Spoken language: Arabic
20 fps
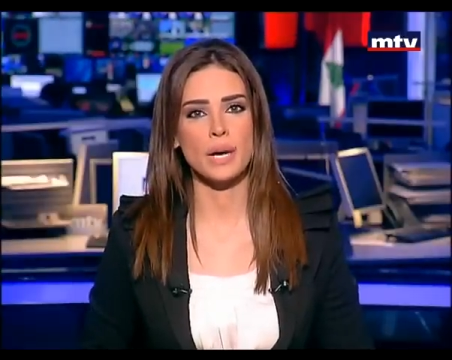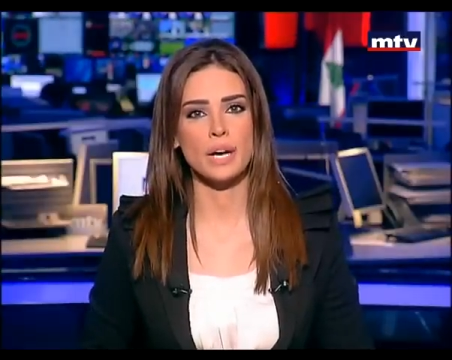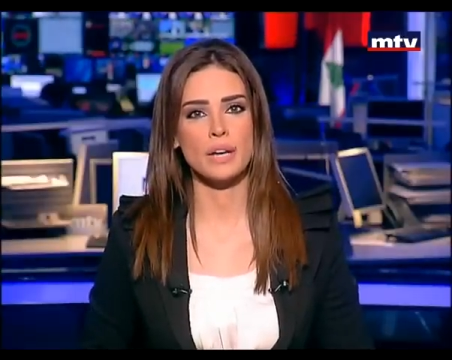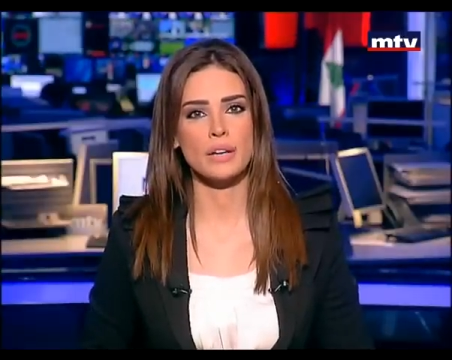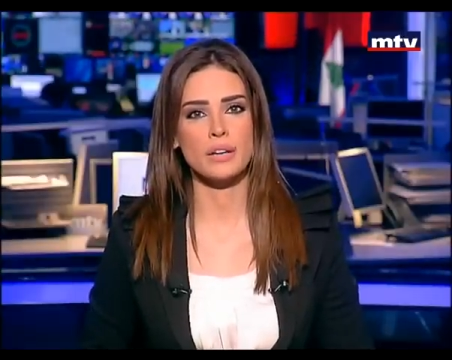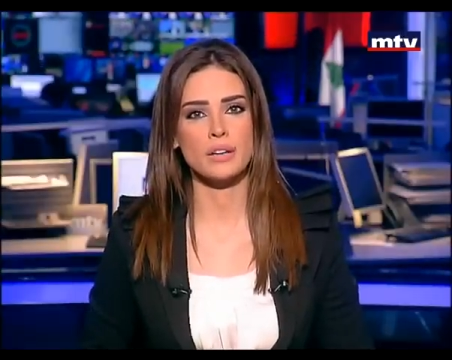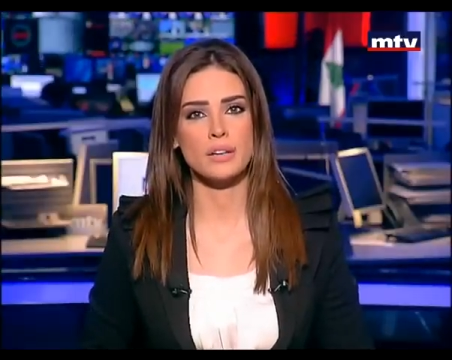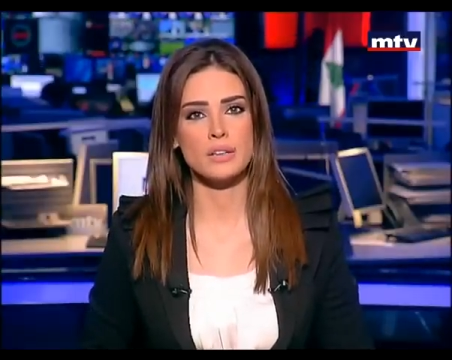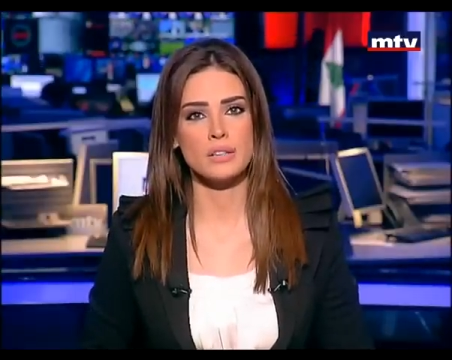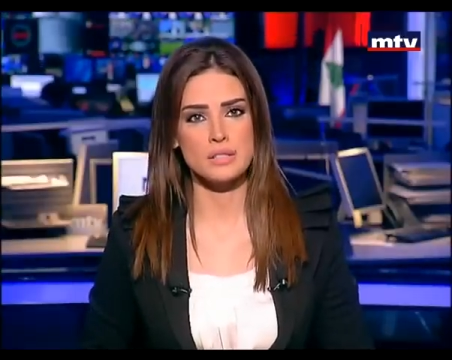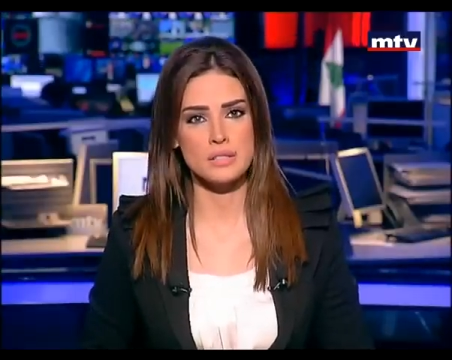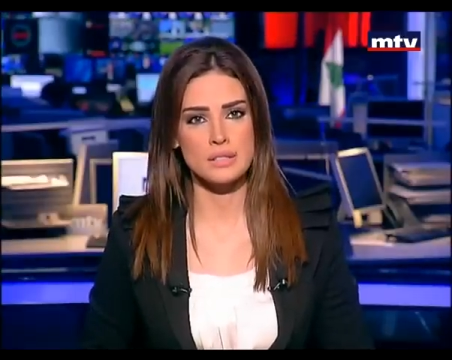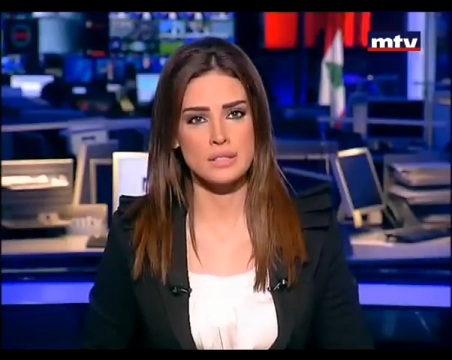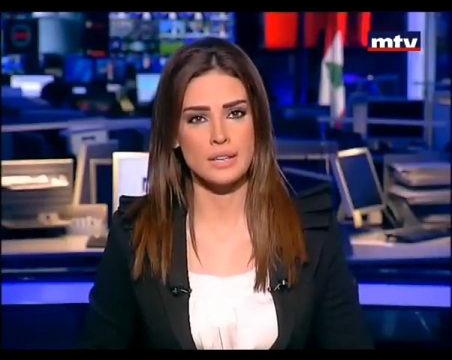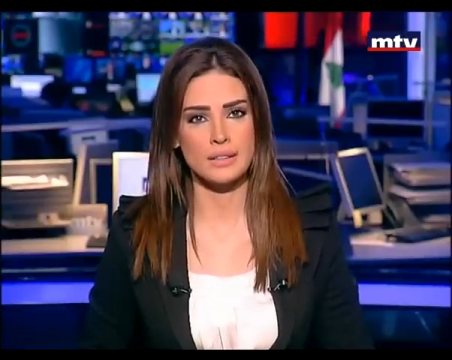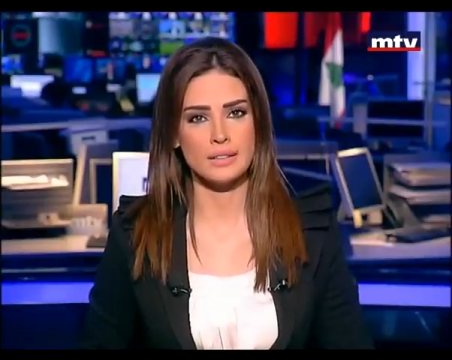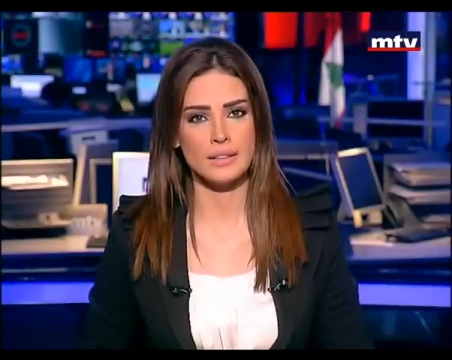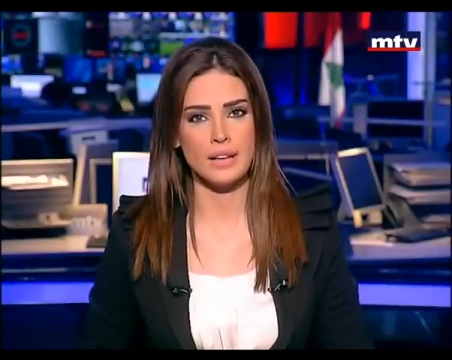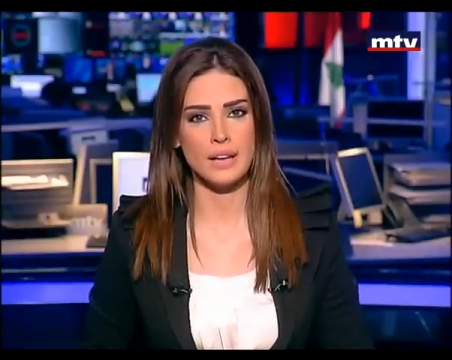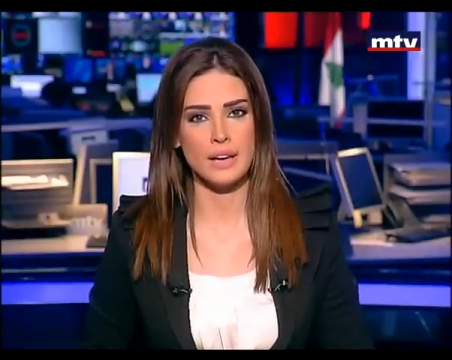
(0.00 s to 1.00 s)
بحق الرئيس
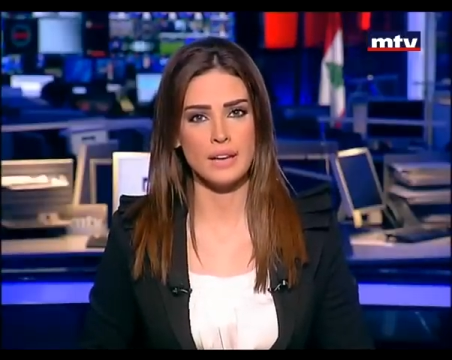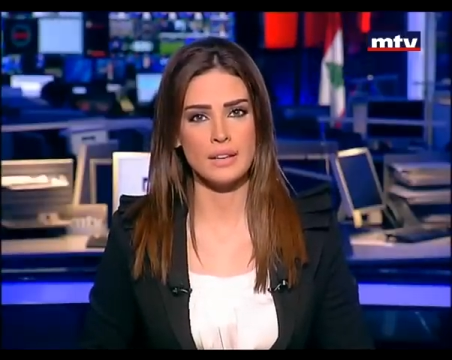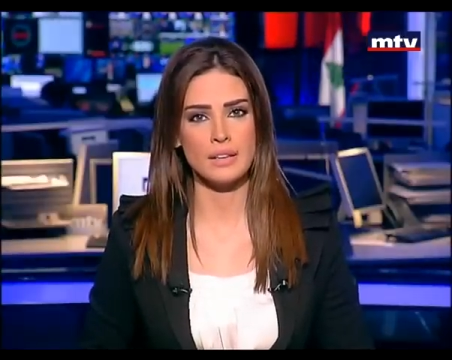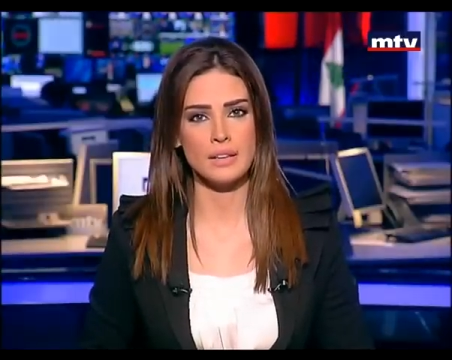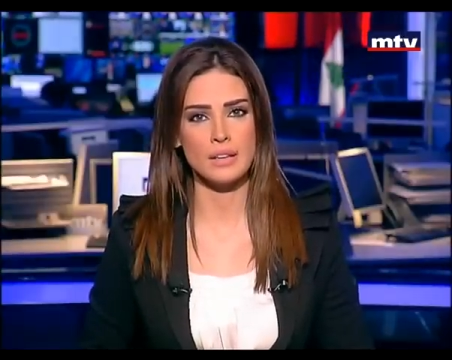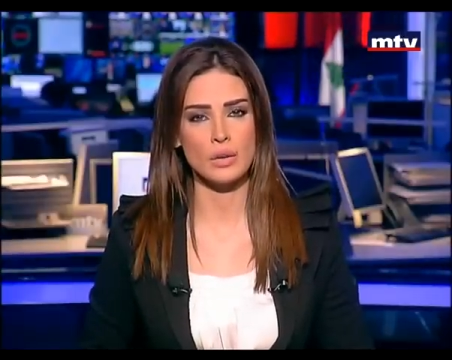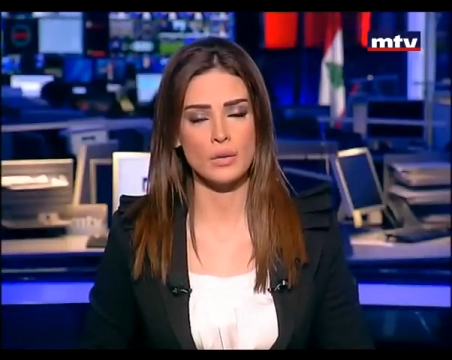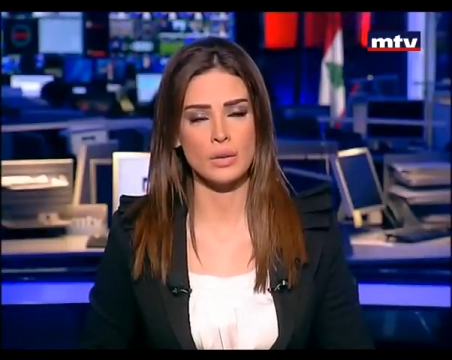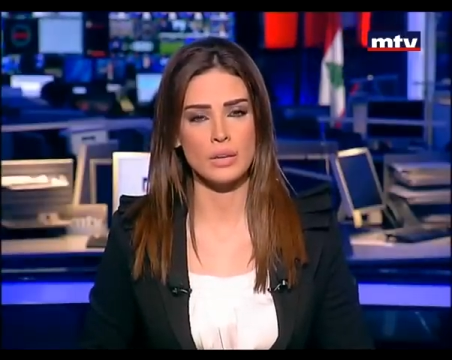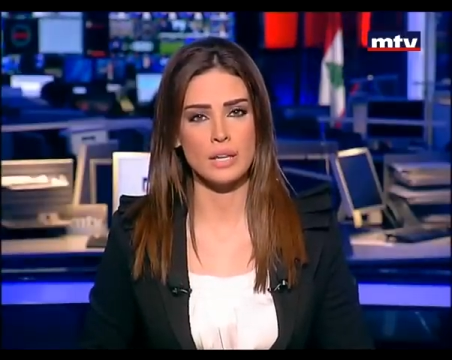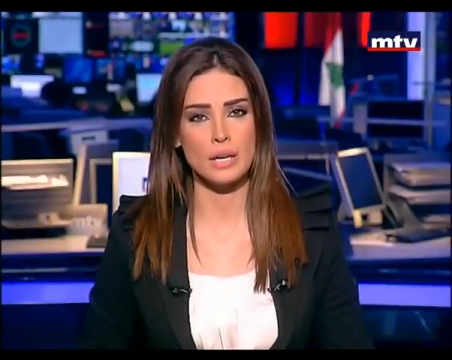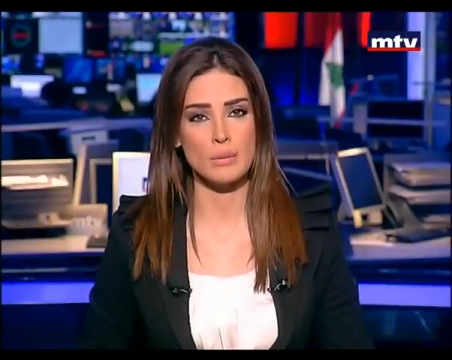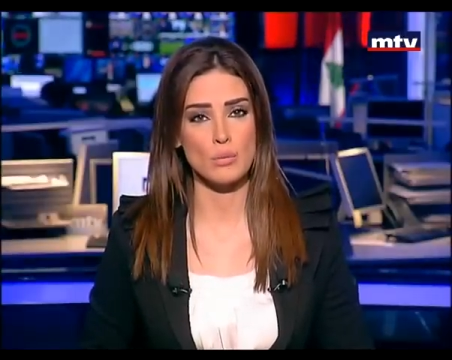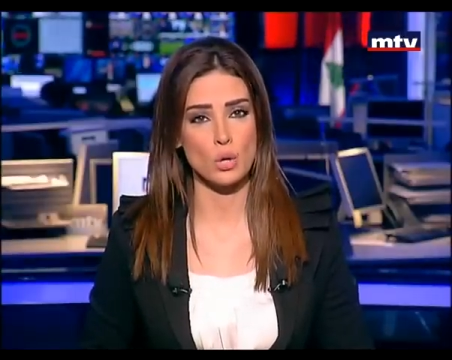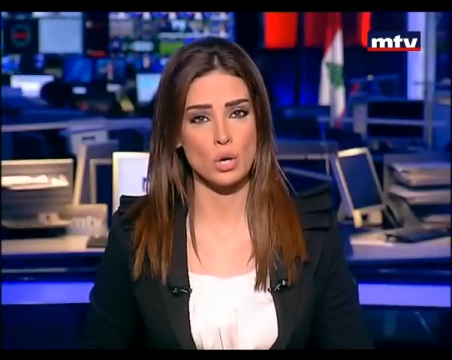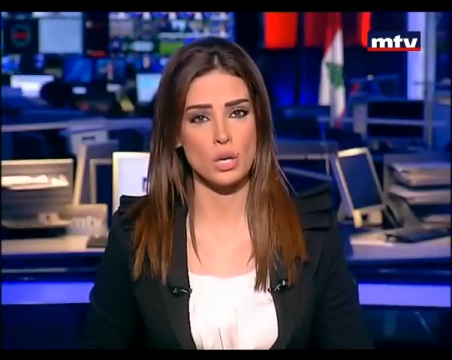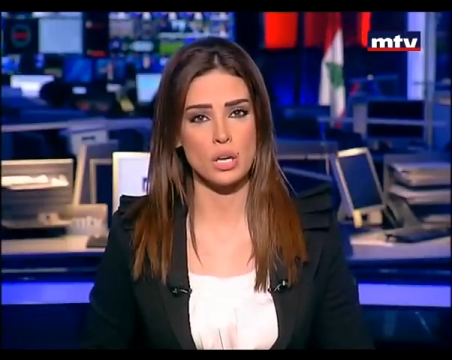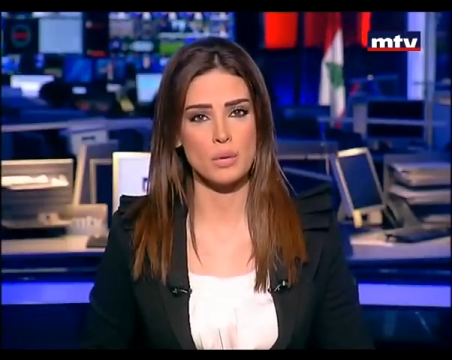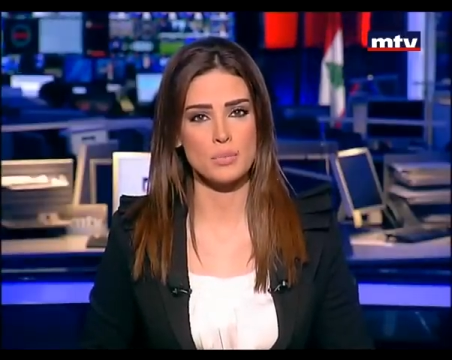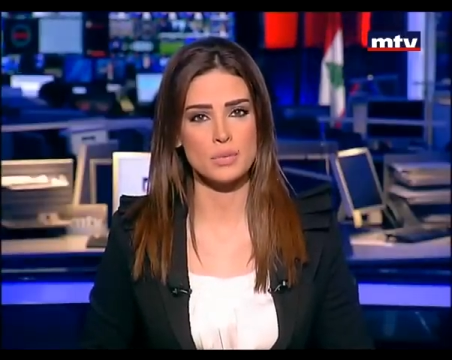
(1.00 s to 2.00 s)
سعد الحريري
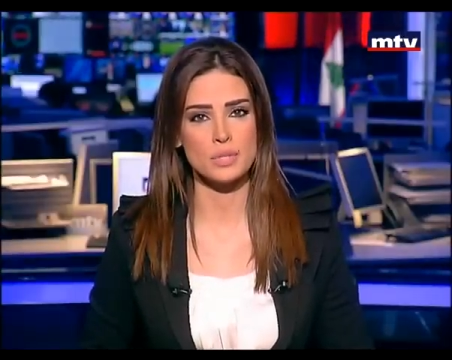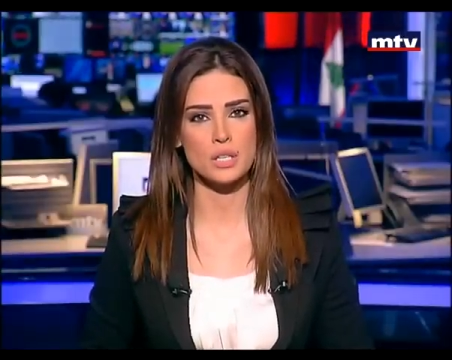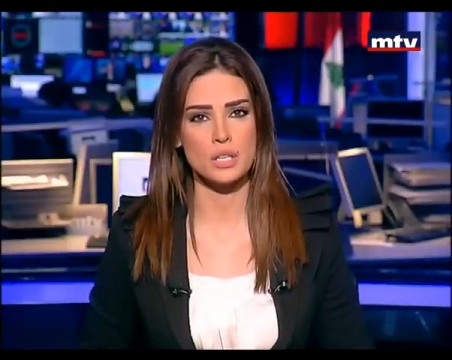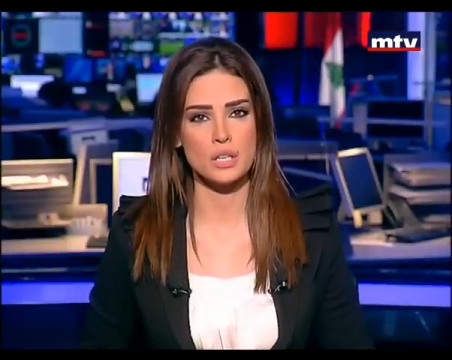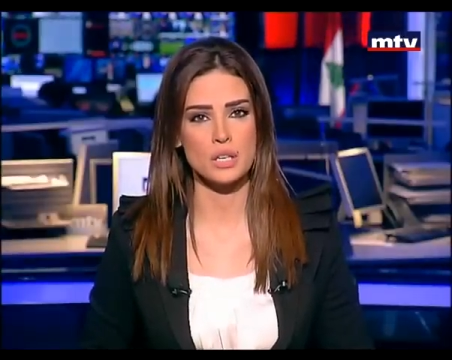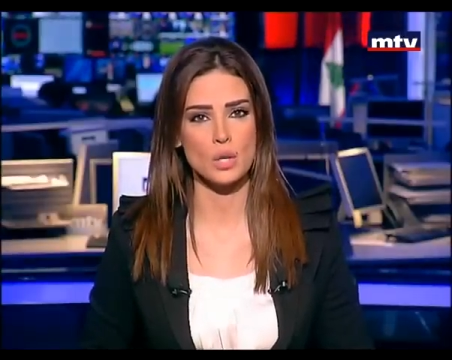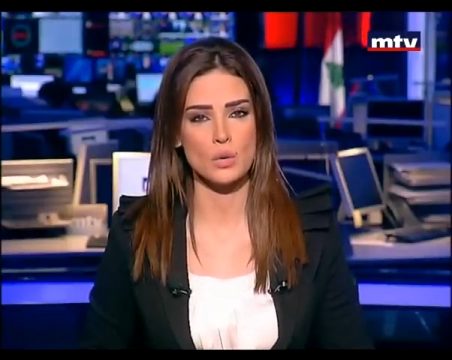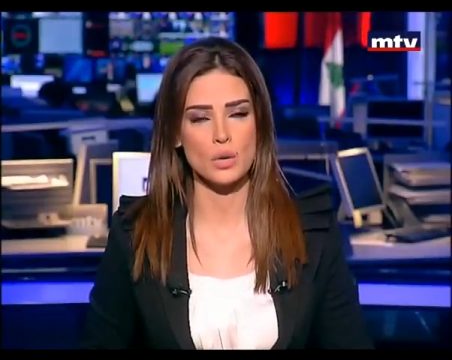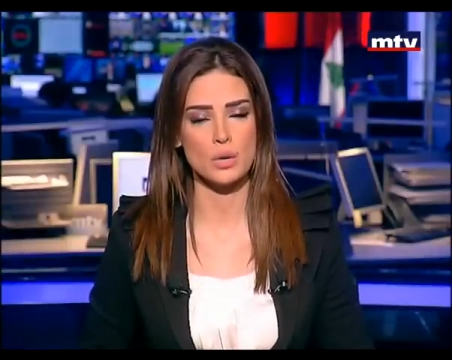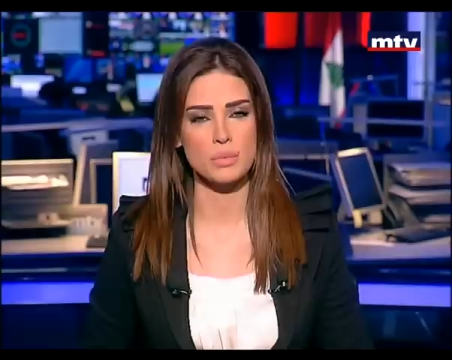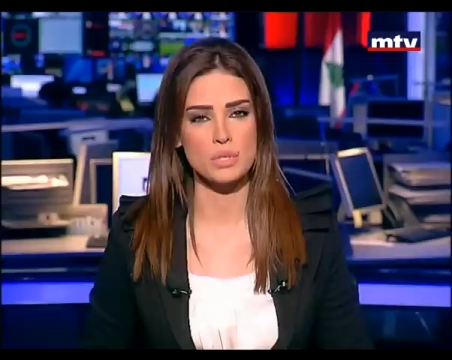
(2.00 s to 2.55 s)
والنائب عقاب صقر